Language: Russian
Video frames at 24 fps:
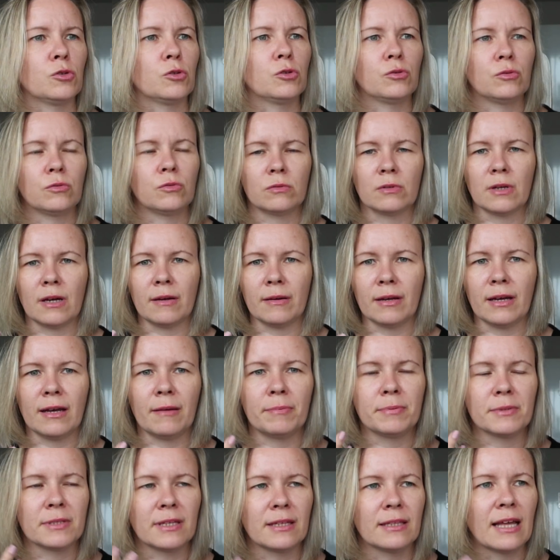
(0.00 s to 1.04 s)
есть а,
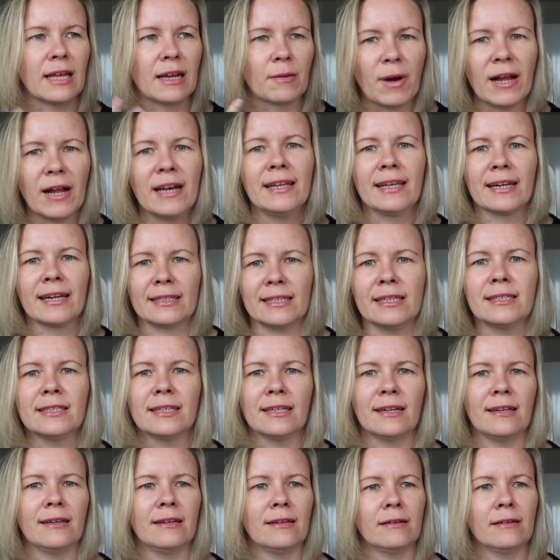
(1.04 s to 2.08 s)
а, нормальные
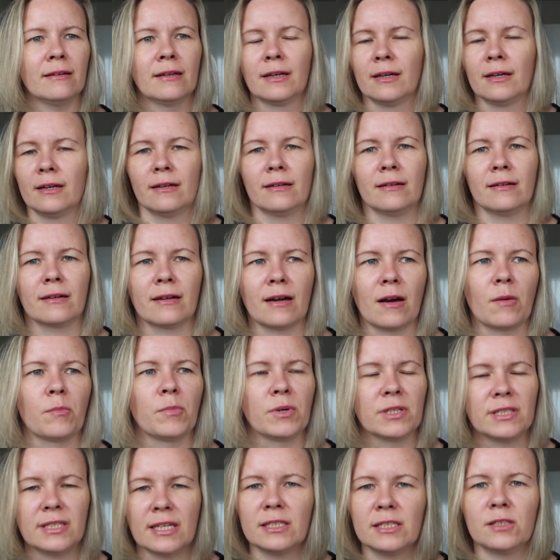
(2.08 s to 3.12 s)
родители, как
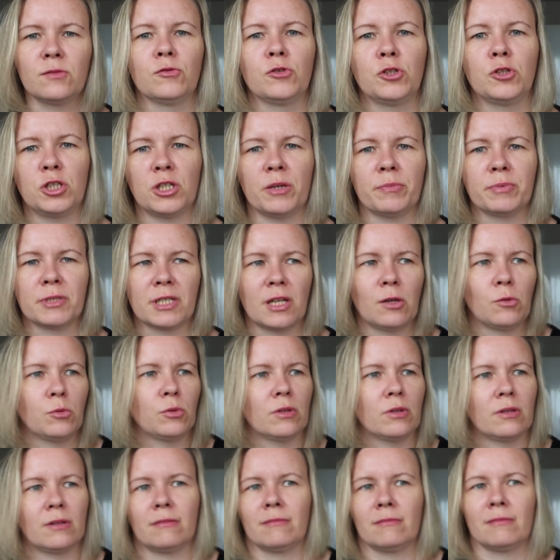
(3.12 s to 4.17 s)
бы действующие
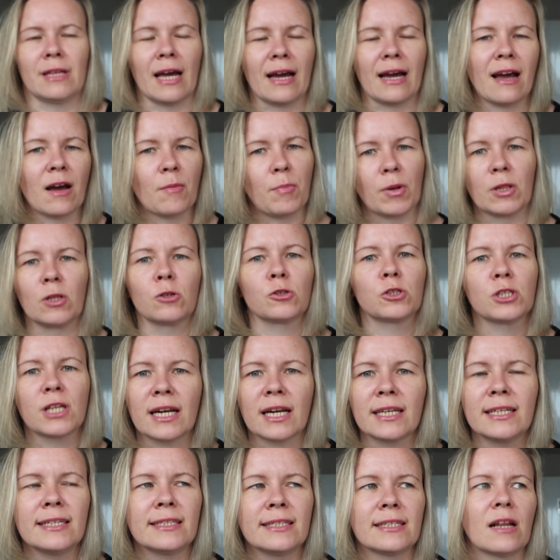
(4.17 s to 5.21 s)
абсолютно так, как положено
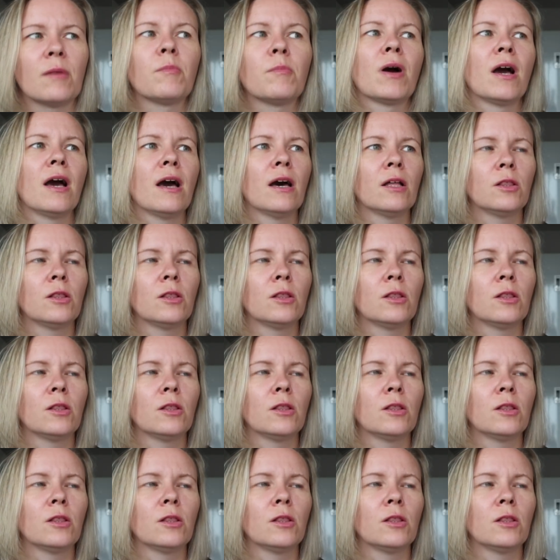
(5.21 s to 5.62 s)
родителям.